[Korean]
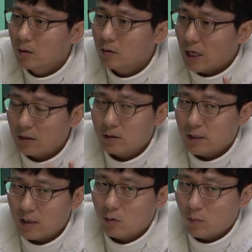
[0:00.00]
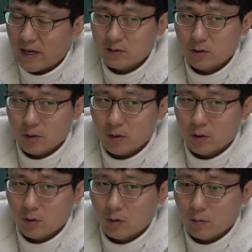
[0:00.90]
댓글 달고
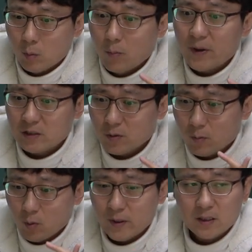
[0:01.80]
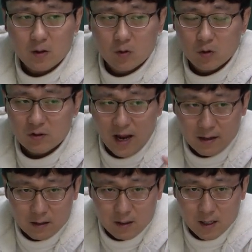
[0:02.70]
봤어요. 못 봤으면 못 봤다고
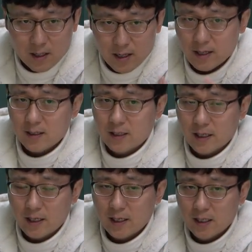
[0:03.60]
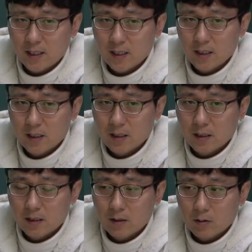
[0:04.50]
당일날에 해야 돼.
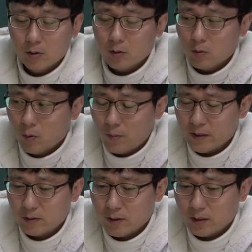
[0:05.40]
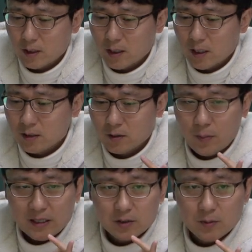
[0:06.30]
그리고 못봤어 했다가 이제
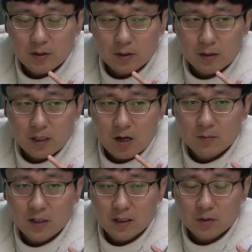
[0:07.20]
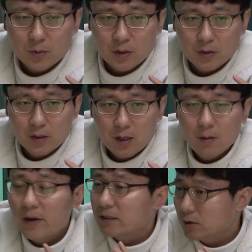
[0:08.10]
봤으면은 다음날에 했으면
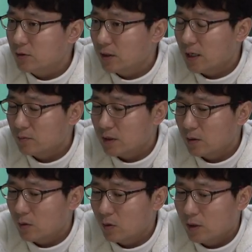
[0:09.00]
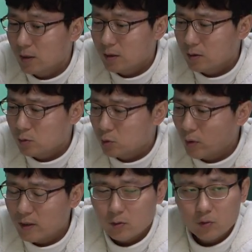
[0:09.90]
봤어 이렇게 하면 되고
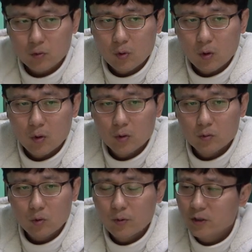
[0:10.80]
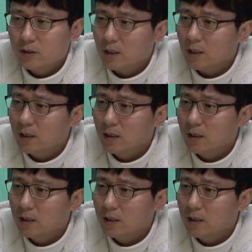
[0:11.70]
좋아요 누르고 또 뭐 있지?